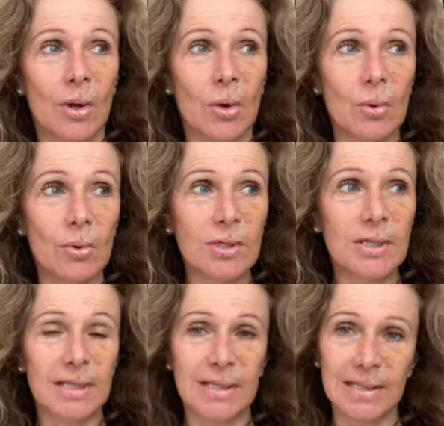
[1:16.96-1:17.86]

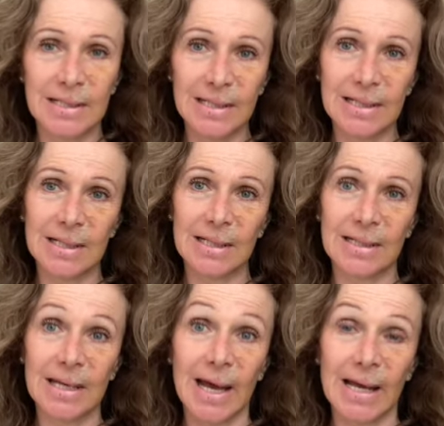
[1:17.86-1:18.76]
unter den Titel
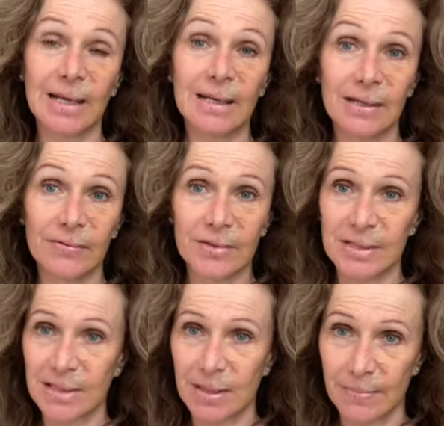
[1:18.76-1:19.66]
Die Heilkraft
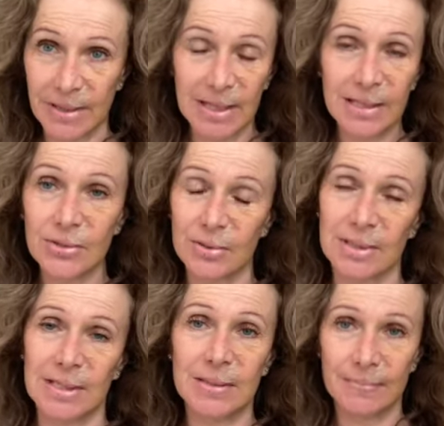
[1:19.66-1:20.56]
des Gebets oder
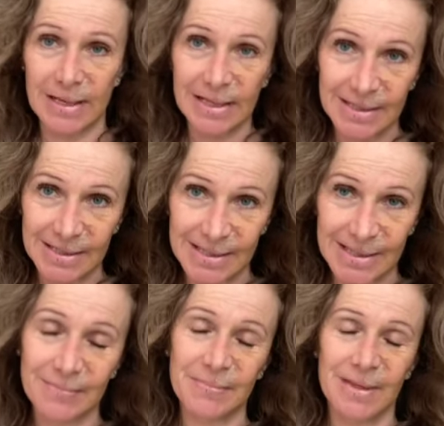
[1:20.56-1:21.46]
des
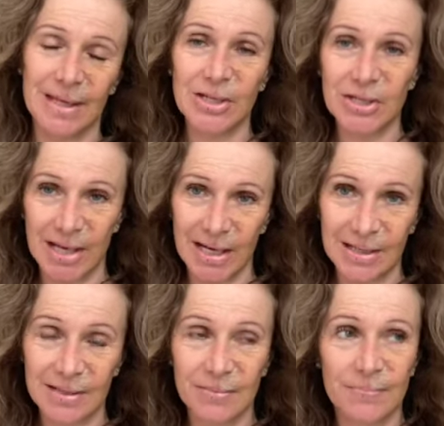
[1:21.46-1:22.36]
Betens gestellt.